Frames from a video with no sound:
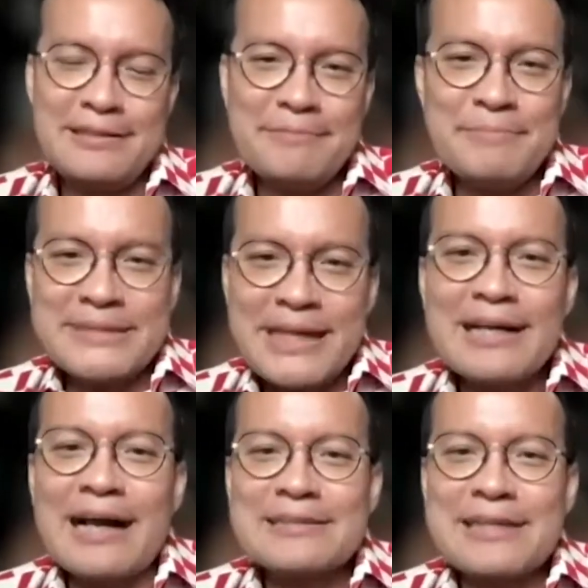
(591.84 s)
bisa
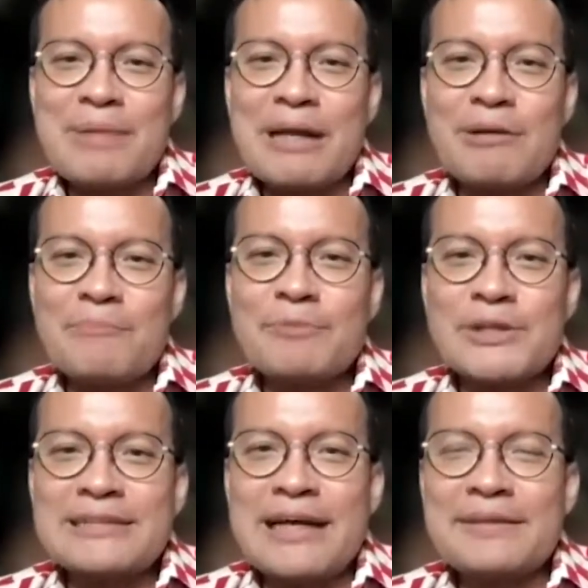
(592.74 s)
nggak saya melakukan
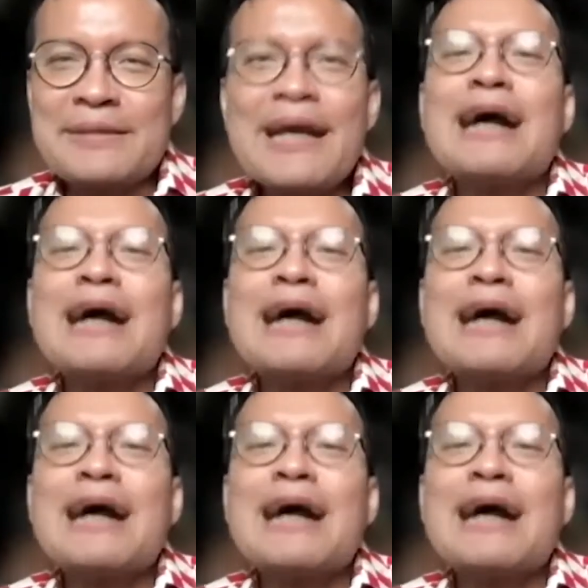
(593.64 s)
perbuatan jahat?